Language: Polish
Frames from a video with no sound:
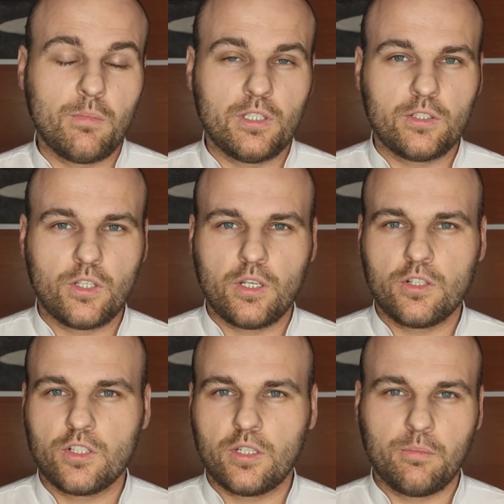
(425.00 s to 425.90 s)
nadzieję,
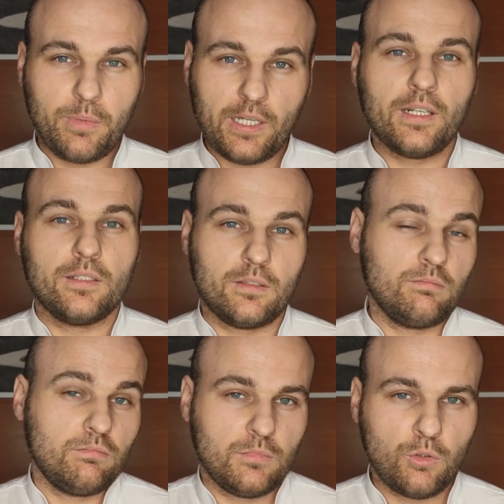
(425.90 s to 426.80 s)
że Perez
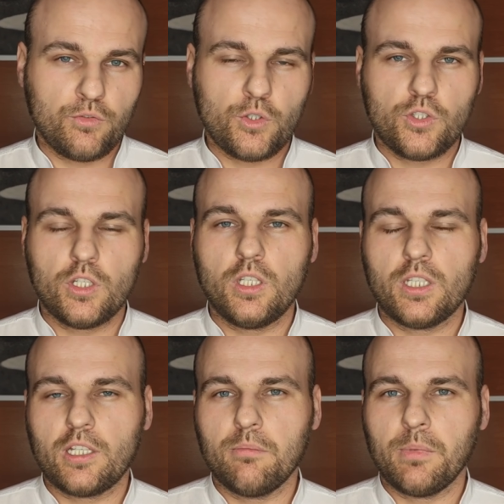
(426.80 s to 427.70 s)
również dzięki
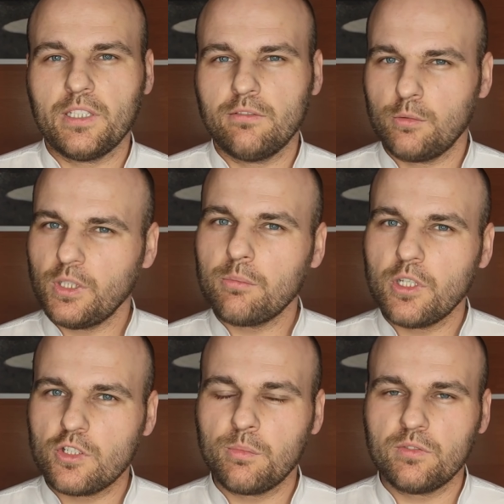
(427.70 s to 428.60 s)
takim manewrom
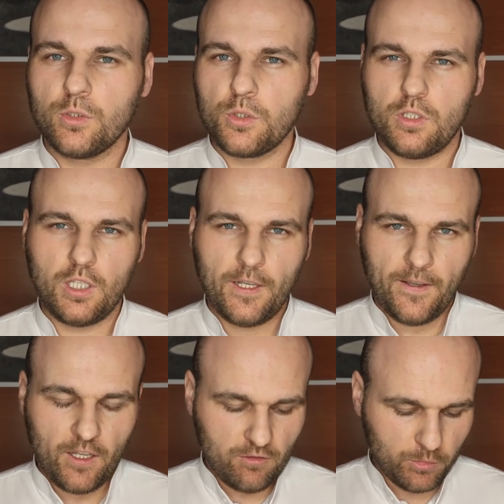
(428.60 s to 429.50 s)
nabierze pewności
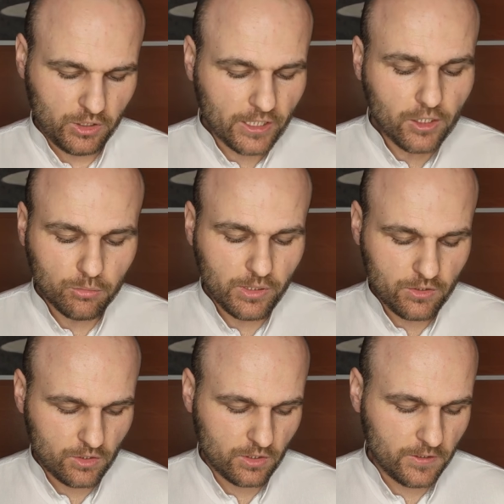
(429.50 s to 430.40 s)
w Monako
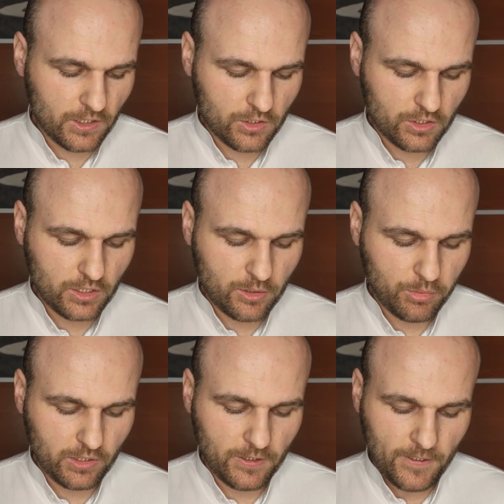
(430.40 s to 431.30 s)
będzie jeszcze
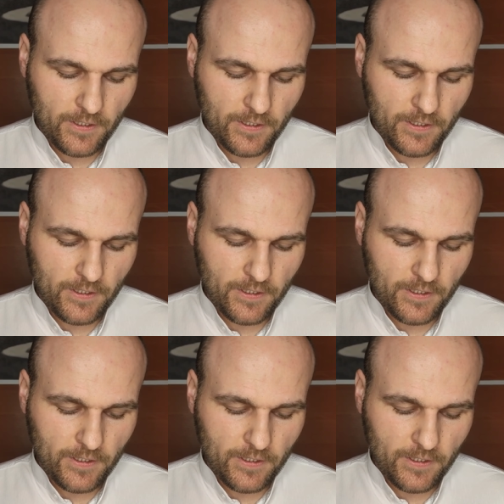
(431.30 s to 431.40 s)
lepiej.